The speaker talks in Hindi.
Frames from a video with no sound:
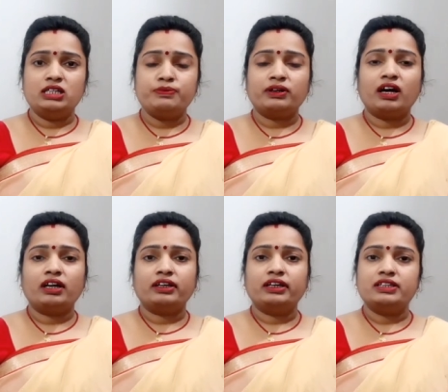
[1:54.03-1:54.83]
इस
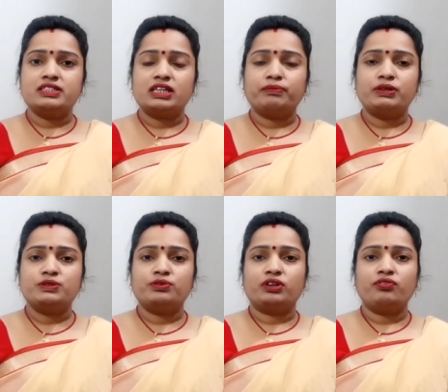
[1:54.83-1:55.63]
प्रकार के हिंसक
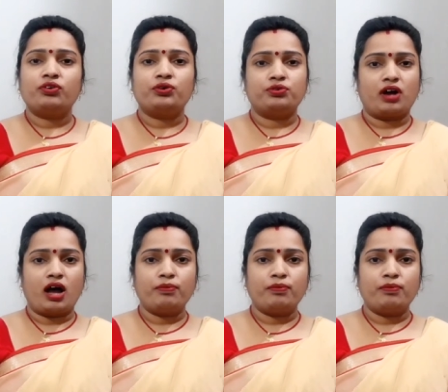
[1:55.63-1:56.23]
पशुओं की फ़ोटो